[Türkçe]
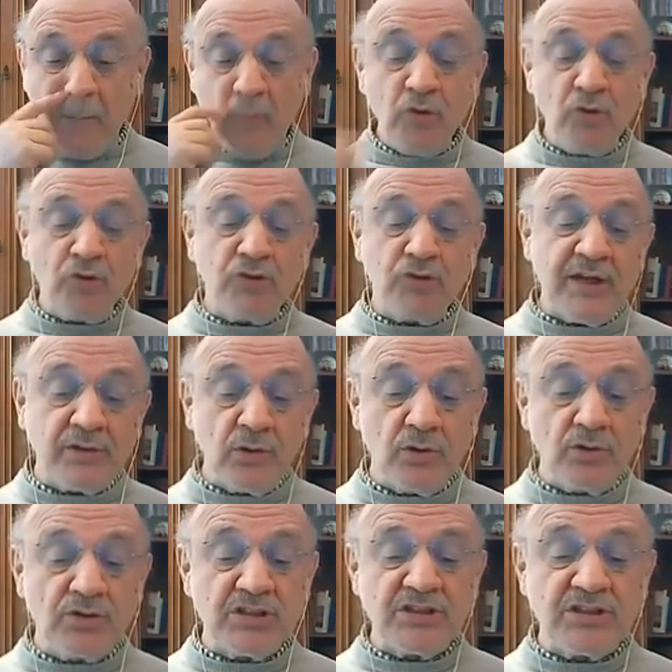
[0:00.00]
büyük
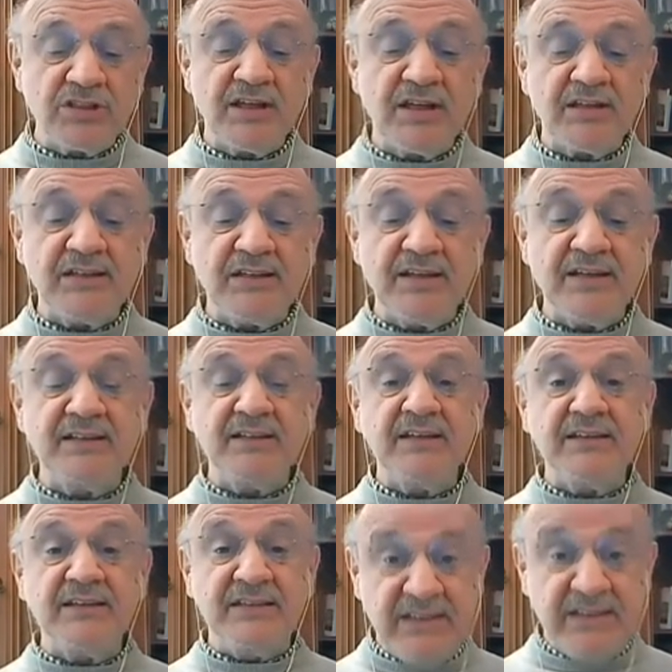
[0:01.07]
teknoloji
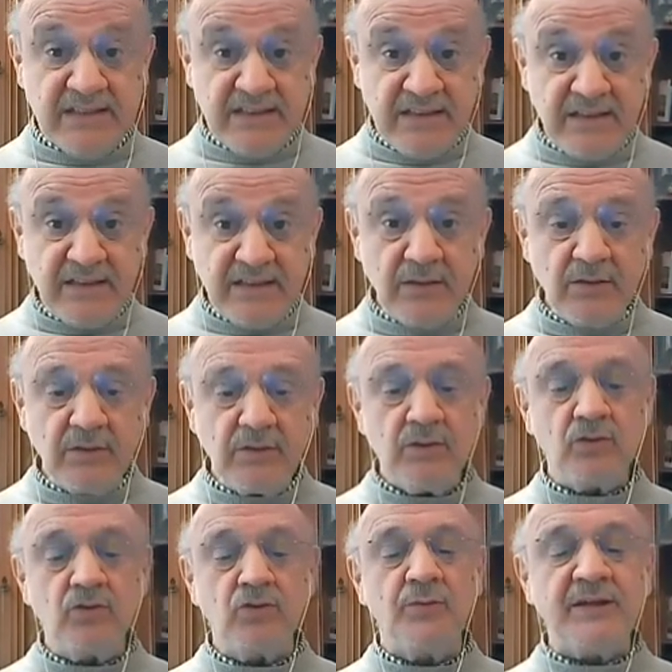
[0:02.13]
şirketlerinin değil
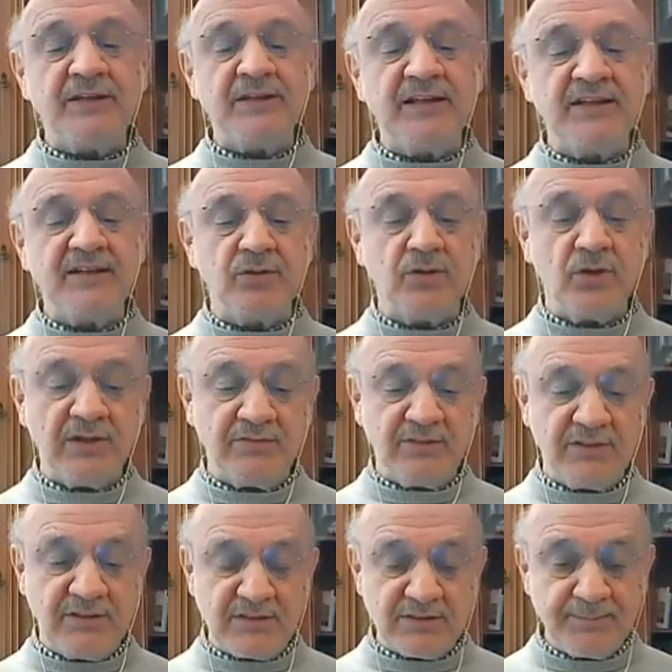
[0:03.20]
hükümetlerin
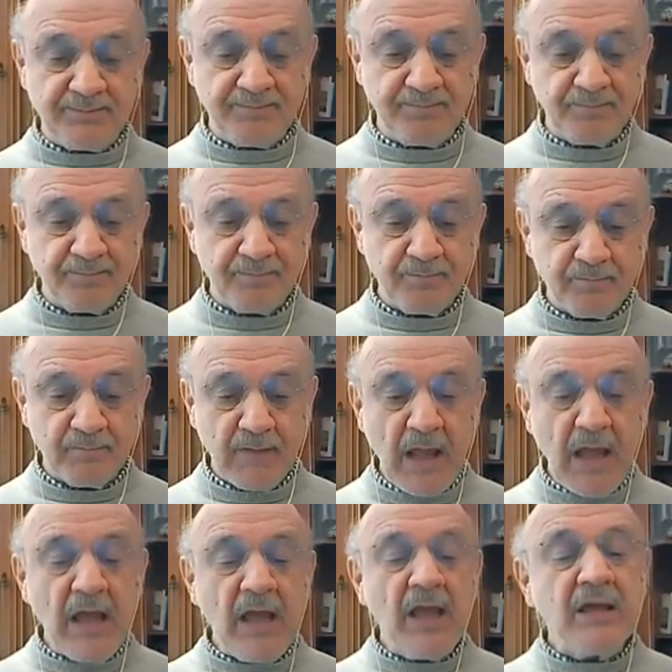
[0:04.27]
görevidir.
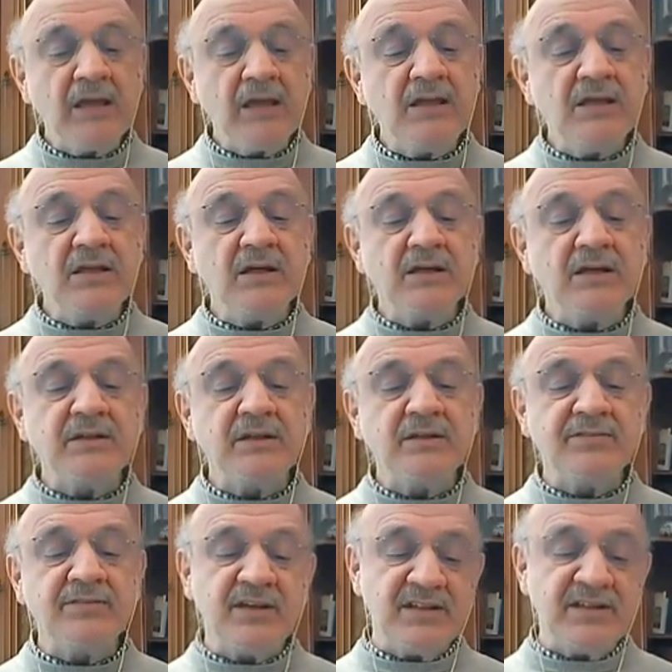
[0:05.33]
İran
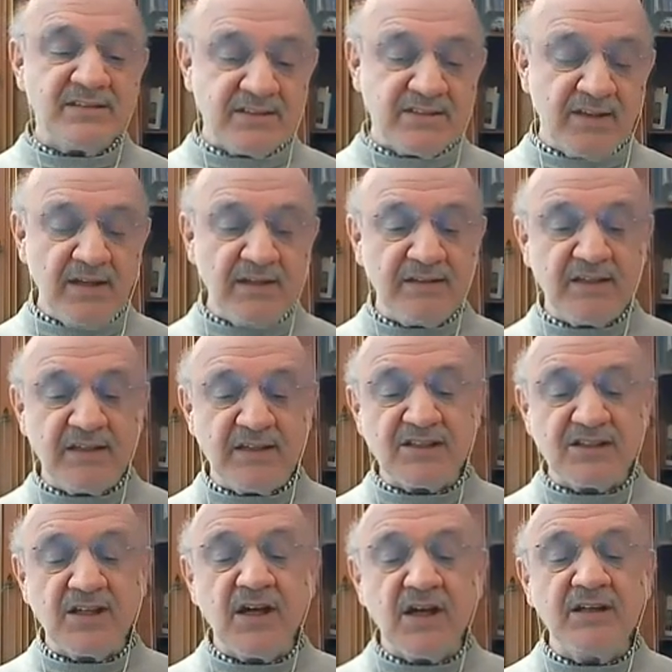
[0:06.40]
ve İsrail'deki
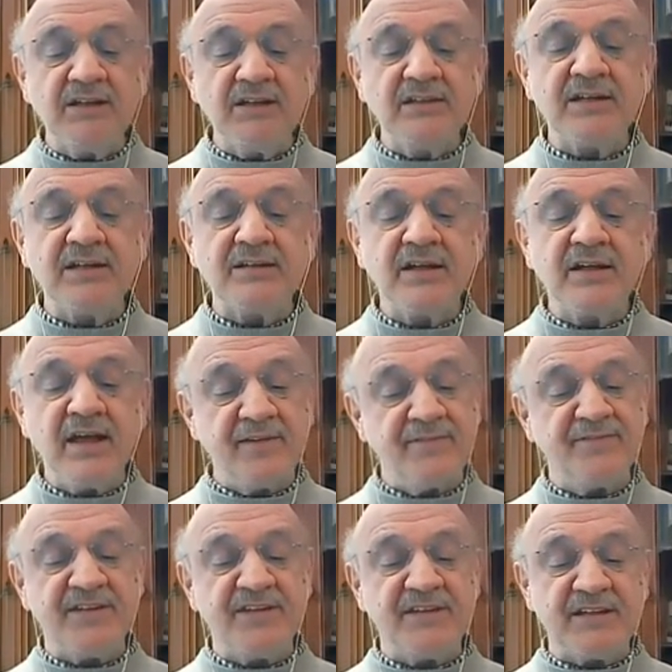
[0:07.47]
şahinler
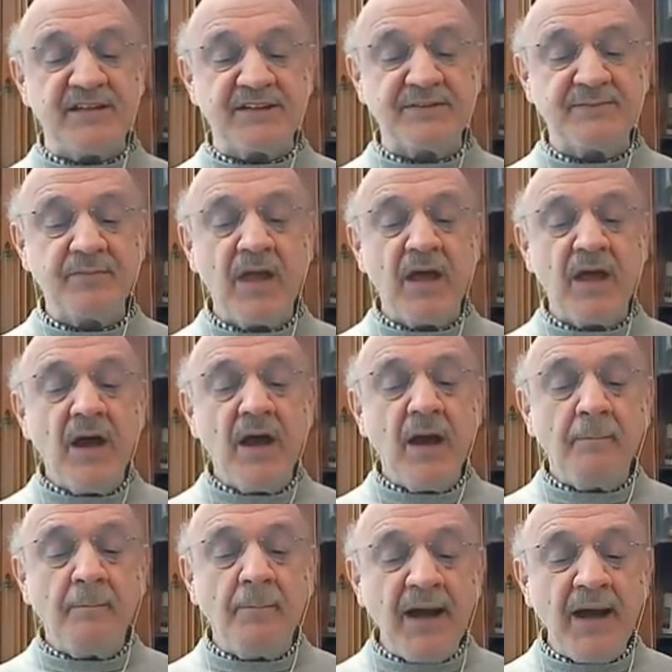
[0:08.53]
hemfikir.
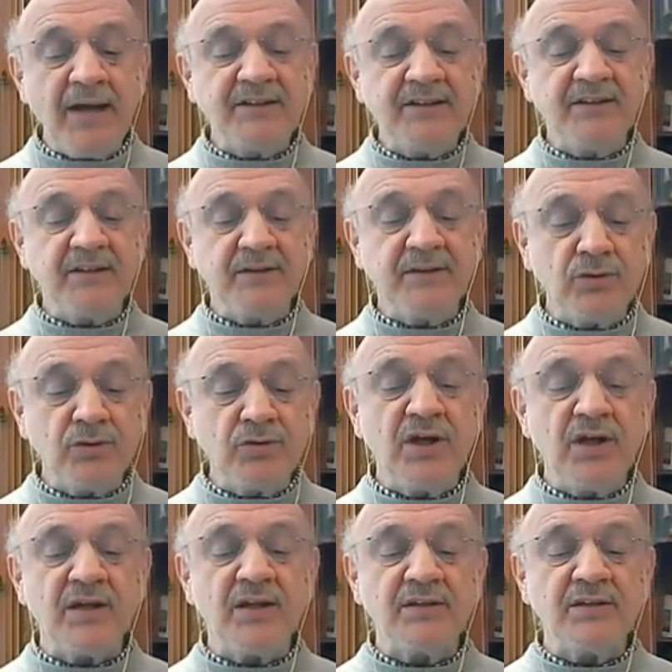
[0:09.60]
Biden'ın
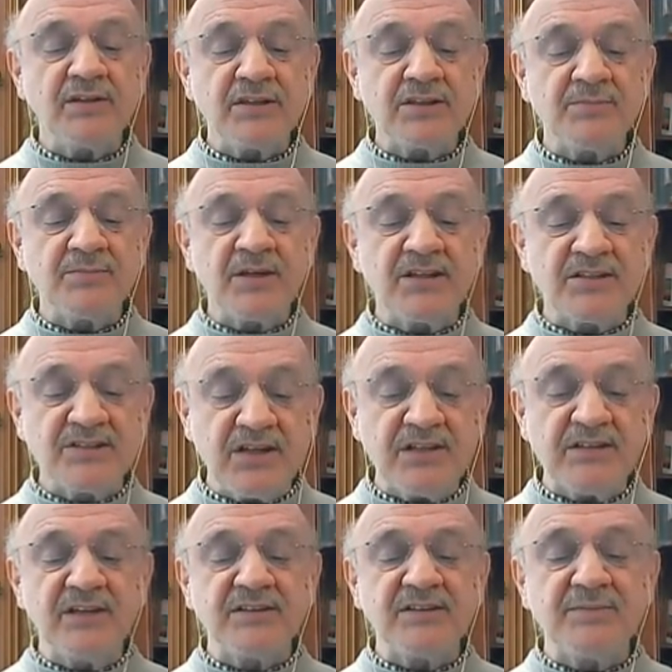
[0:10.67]
nükleer anlaşmayı
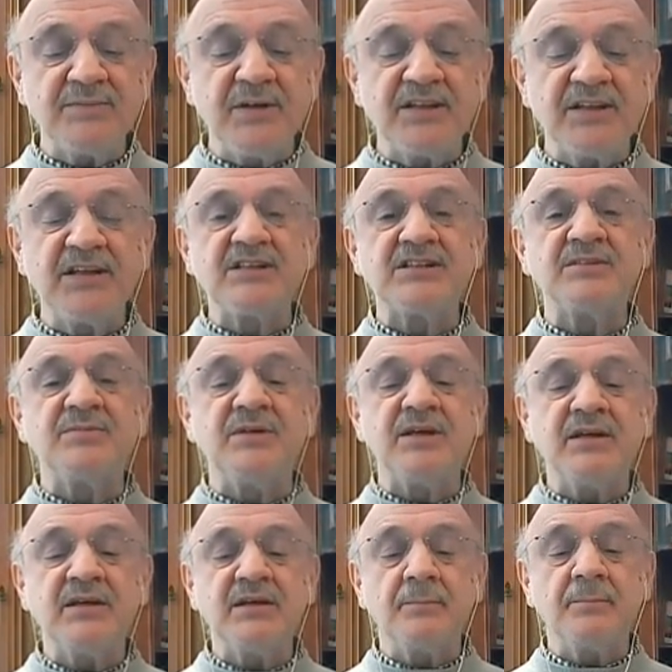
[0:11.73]
canlandırma
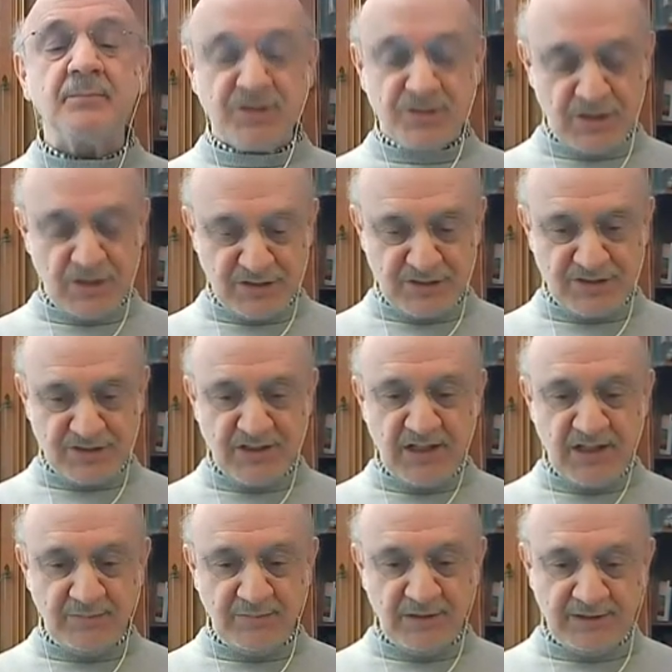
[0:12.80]
girişimi başarısız
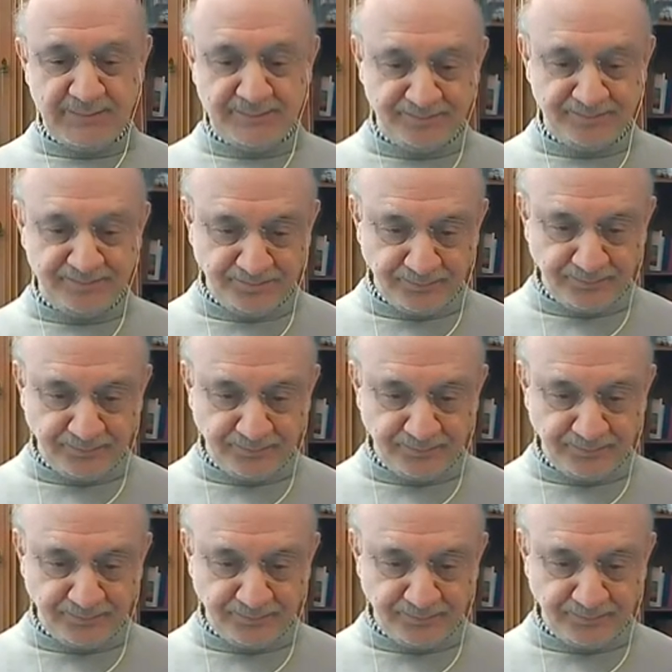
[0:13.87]
kalmalı.